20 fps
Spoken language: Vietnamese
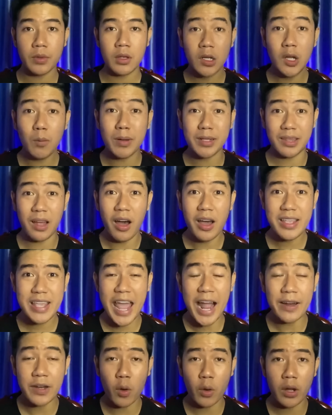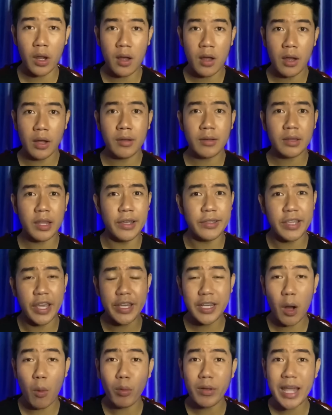Lúc mà tới nhà rồi á, thì chị
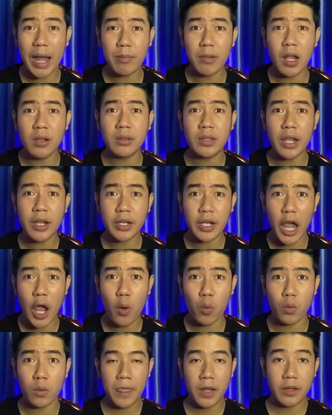không có dám lên tiếng kêu.